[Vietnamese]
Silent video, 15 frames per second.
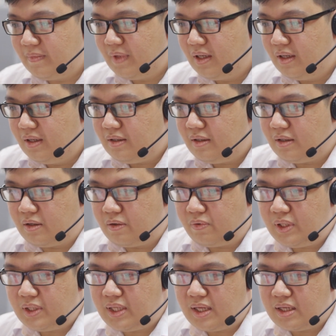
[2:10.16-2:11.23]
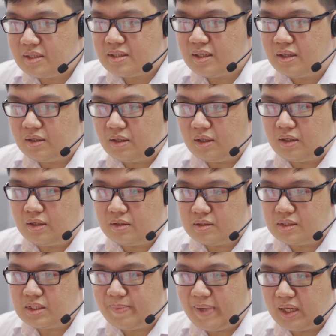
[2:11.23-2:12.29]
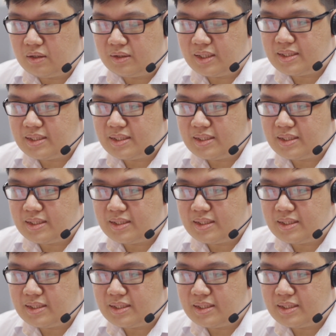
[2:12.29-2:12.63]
247 24 giờ ấy là hết cả ngày đó